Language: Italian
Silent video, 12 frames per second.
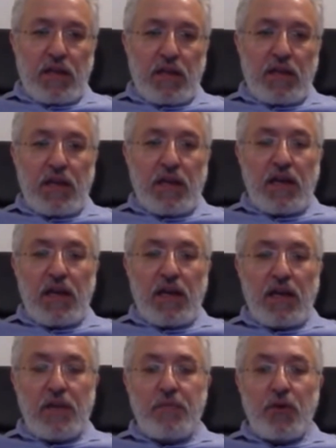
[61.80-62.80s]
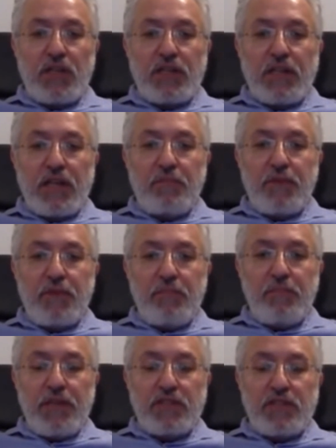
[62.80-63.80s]
nella epoca della
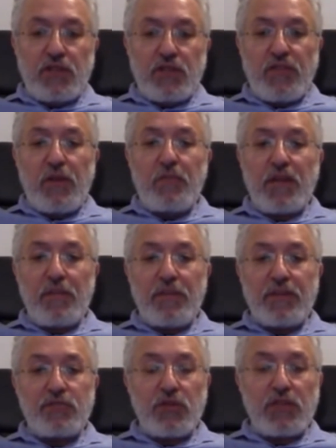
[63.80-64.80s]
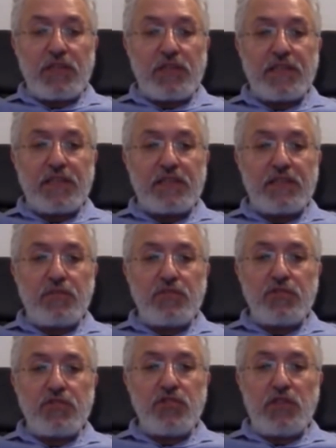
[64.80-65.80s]
Bibbia ci troviamo all'apertura del settimo
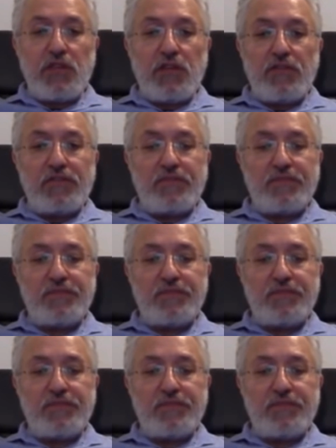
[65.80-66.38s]
sigillo.